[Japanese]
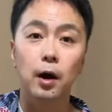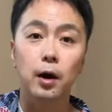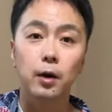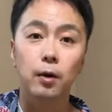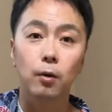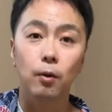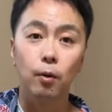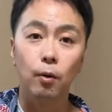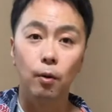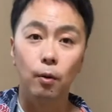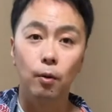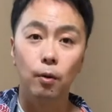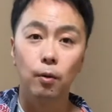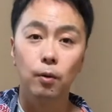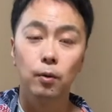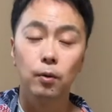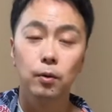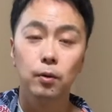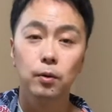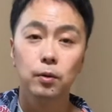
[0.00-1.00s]
放こ
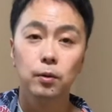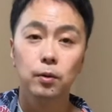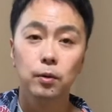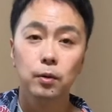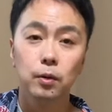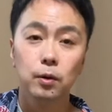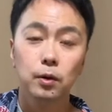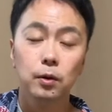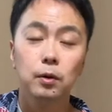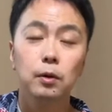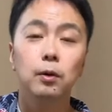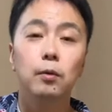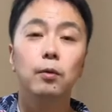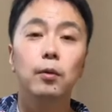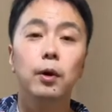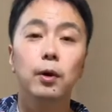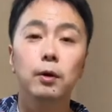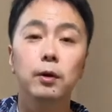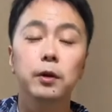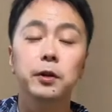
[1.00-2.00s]

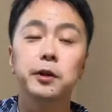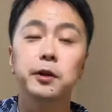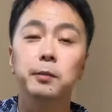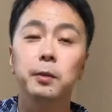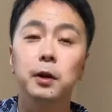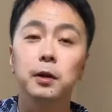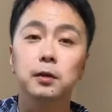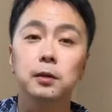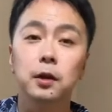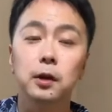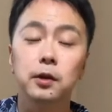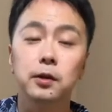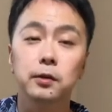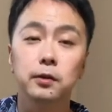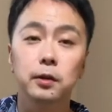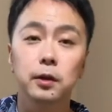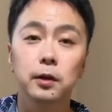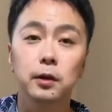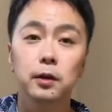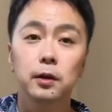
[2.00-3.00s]
れを一番最初
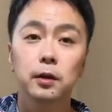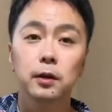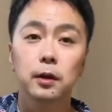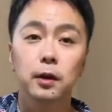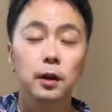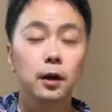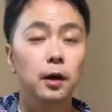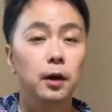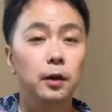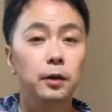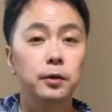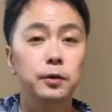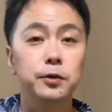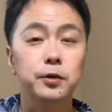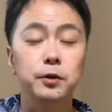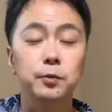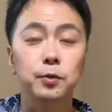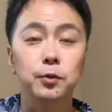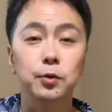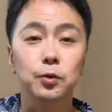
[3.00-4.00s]
に、えー、
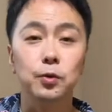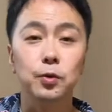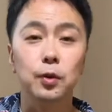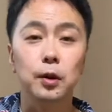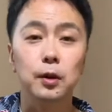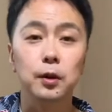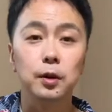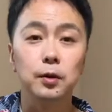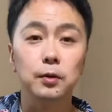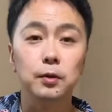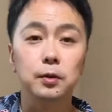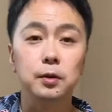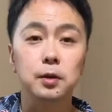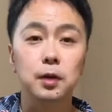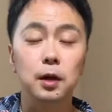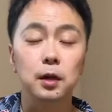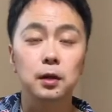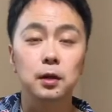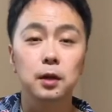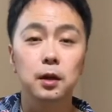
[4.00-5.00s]
YouTube の動画などを
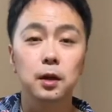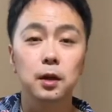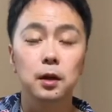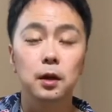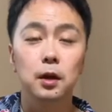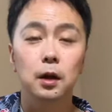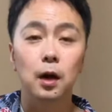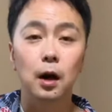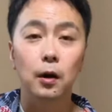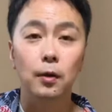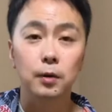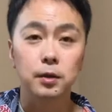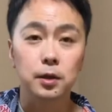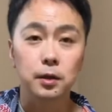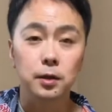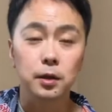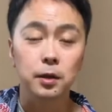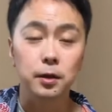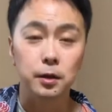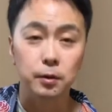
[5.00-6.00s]
使って合わせ
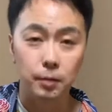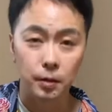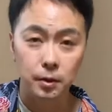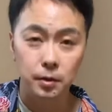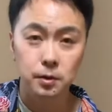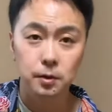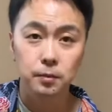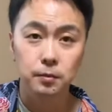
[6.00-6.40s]
ていきます